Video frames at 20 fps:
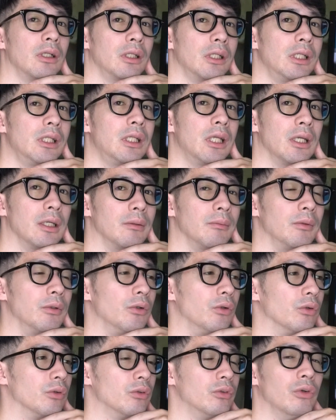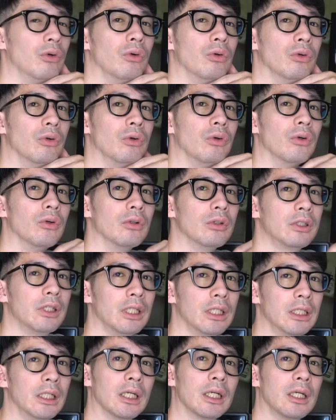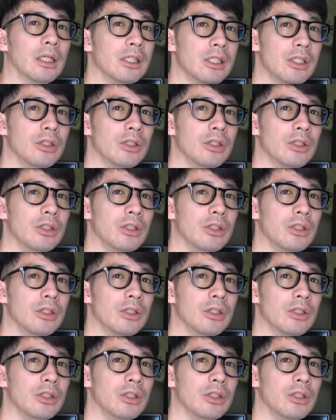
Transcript: IKEA も北欧的な感